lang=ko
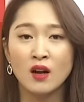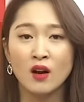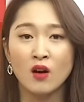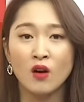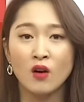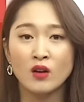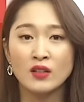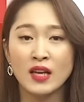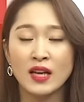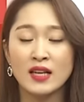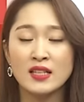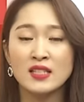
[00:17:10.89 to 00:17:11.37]

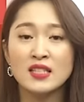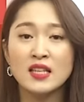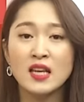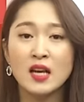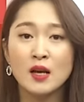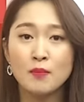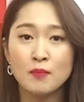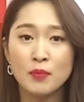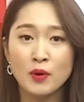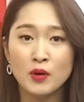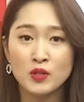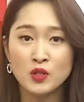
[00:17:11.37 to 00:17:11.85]
어, 다시
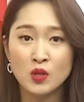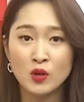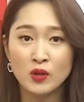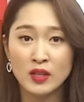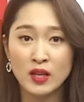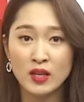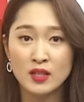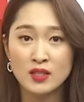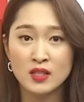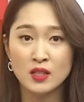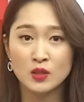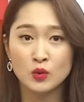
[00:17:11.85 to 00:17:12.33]
한번
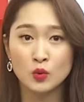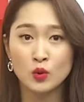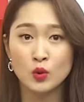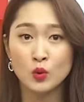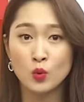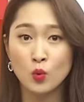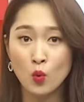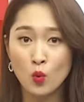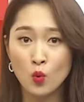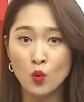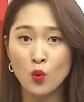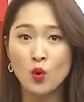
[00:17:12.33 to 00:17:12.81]
청약
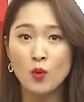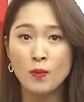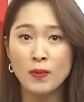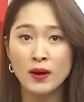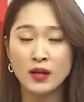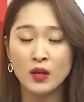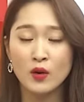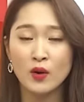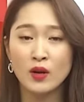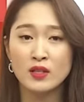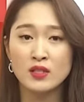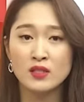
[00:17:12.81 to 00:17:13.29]
제도를
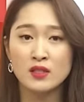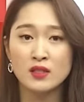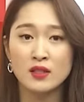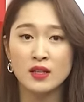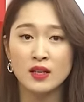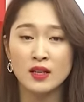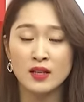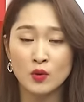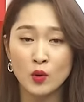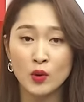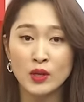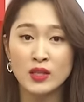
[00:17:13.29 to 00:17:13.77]
꼼꼼하게
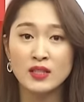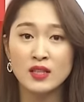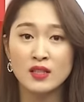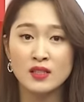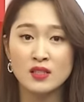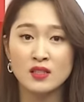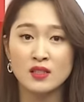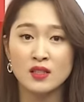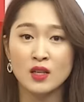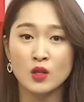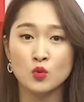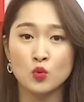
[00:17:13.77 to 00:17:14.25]
확신,
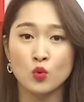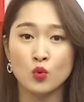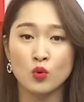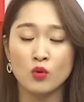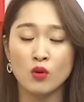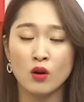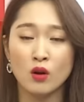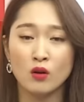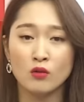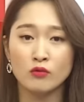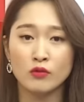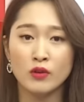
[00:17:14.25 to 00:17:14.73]
확인하시는 게
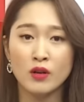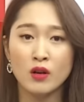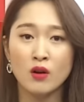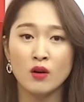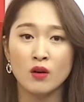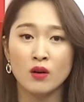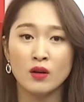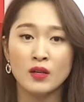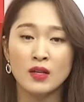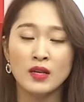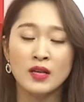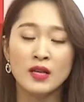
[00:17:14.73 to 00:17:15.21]
좋을 것
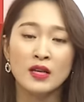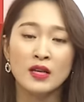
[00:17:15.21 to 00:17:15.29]
같고요.